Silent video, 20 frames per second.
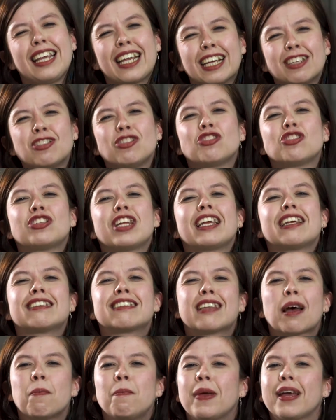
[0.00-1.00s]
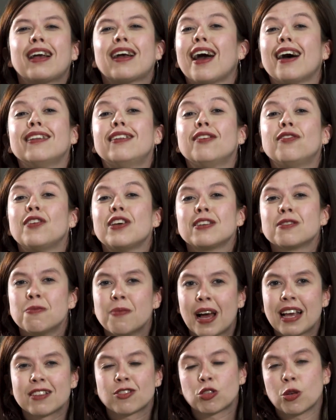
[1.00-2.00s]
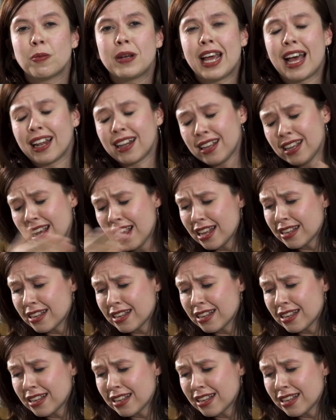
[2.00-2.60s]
e que a gente tem que saber cada vez mais sobre ela,